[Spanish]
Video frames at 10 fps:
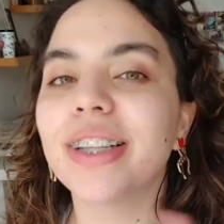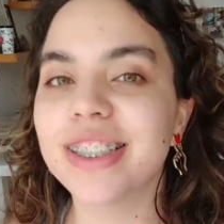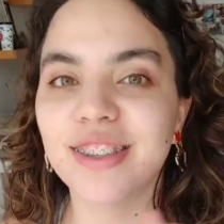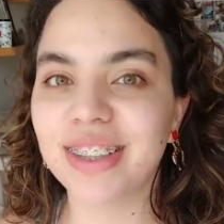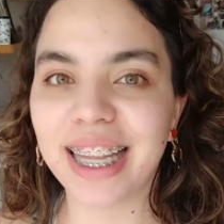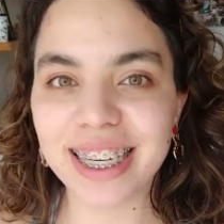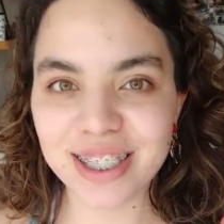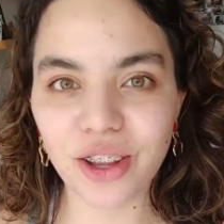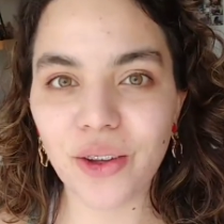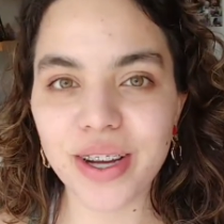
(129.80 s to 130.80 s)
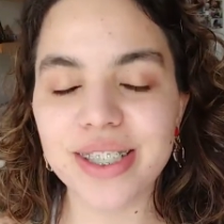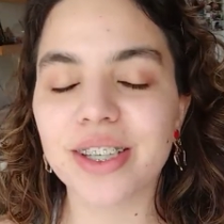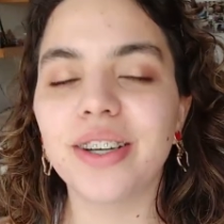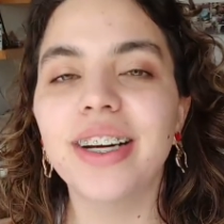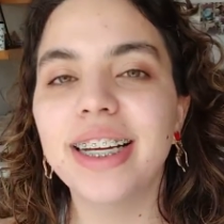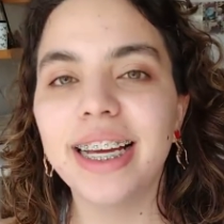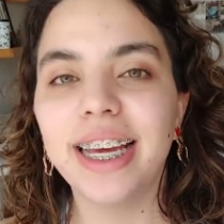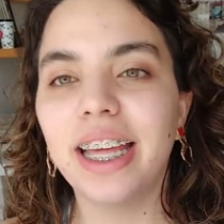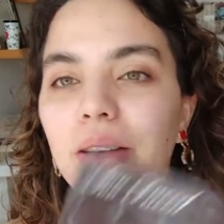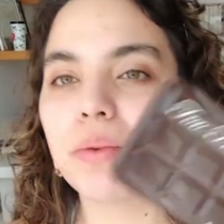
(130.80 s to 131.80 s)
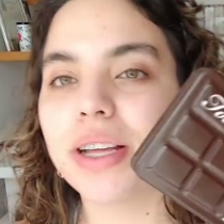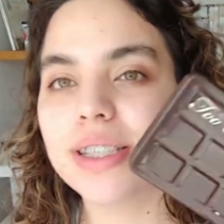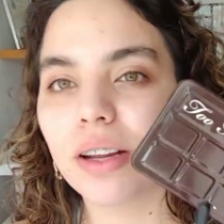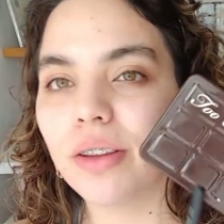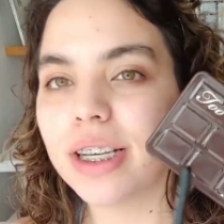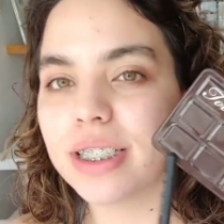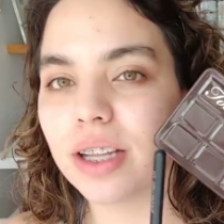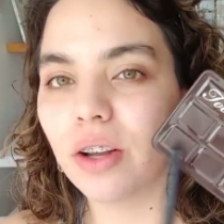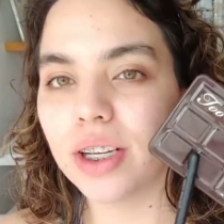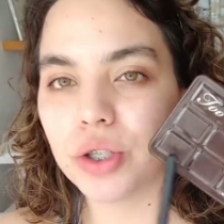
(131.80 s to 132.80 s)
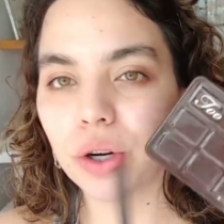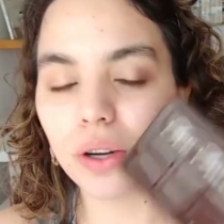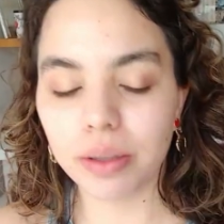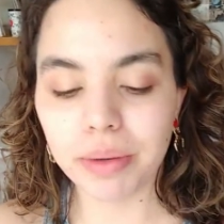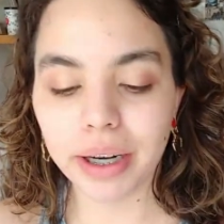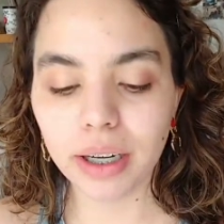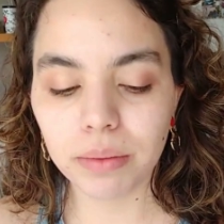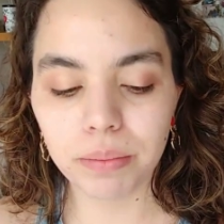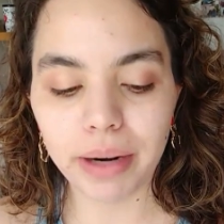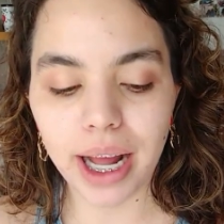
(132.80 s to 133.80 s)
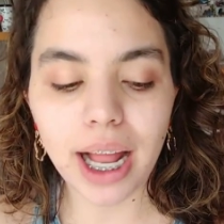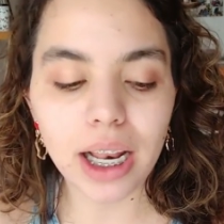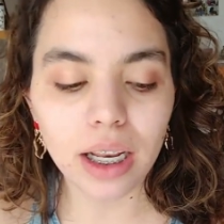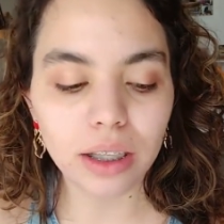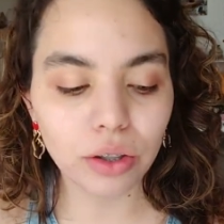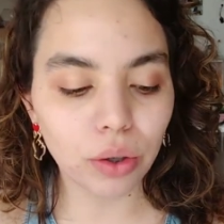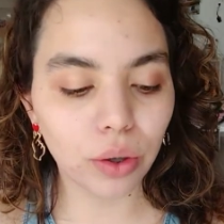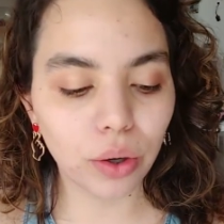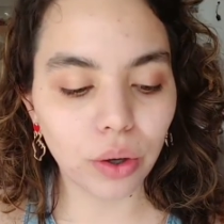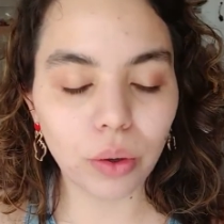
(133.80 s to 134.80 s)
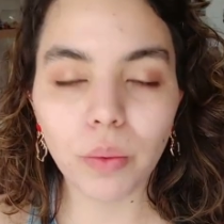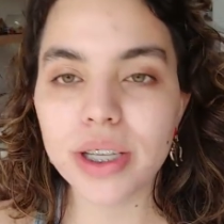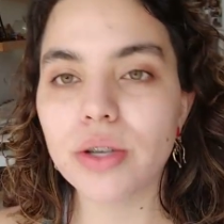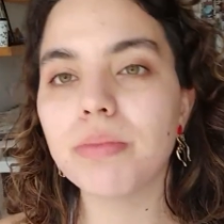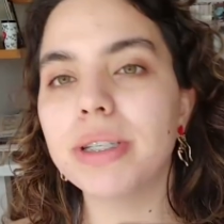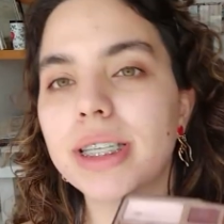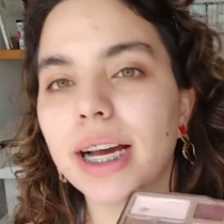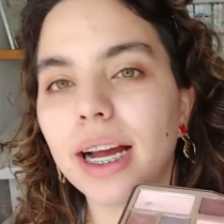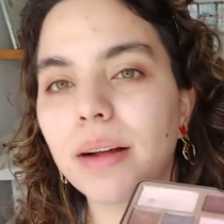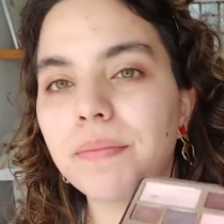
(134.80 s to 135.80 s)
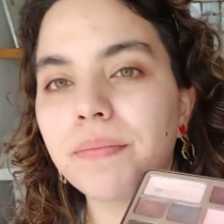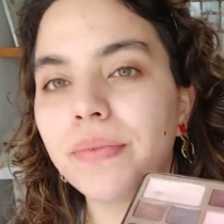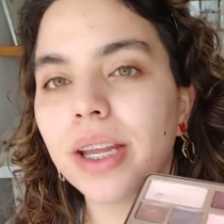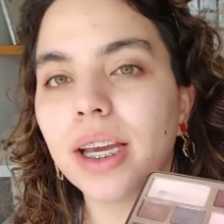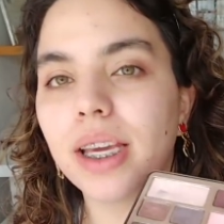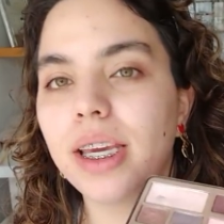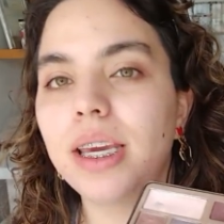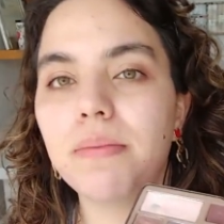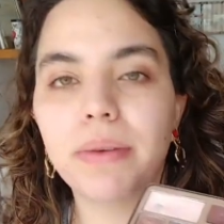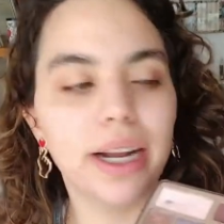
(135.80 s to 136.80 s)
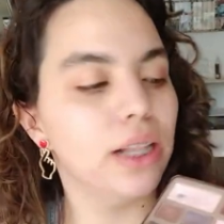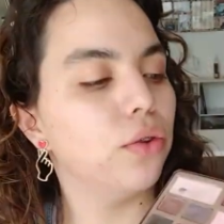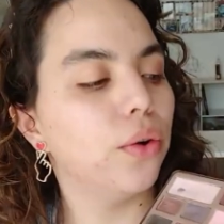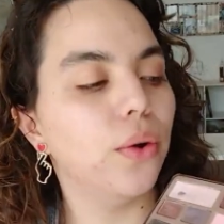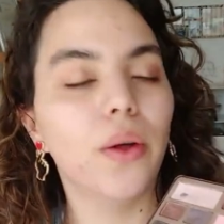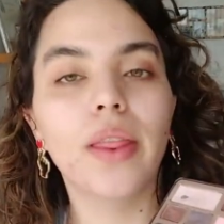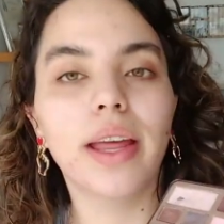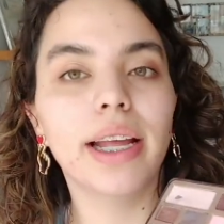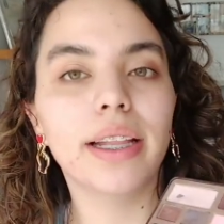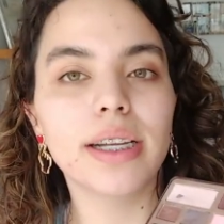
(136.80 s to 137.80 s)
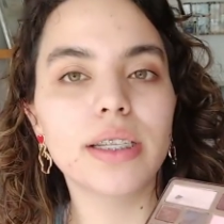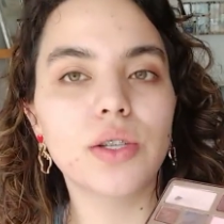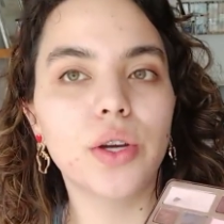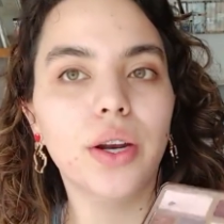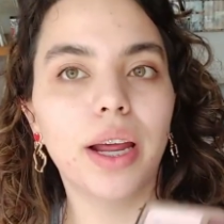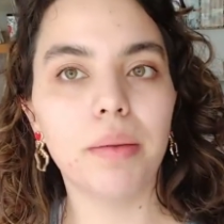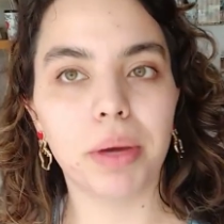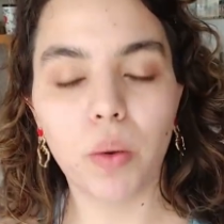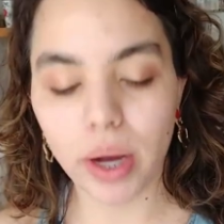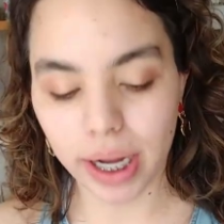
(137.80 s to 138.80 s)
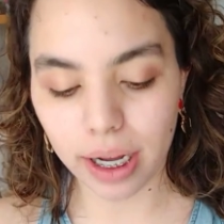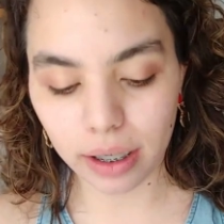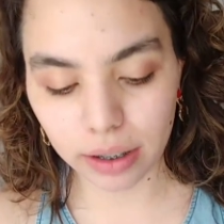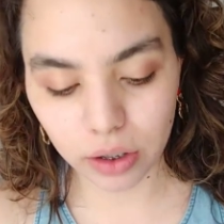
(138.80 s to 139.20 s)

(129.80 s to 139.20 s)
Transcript: pero antes de contarles todo eso, eh, voy a estar utilizando la Chocolate Bar para el tono hueso en mi ceja y para el tono de transición en mi cuenca.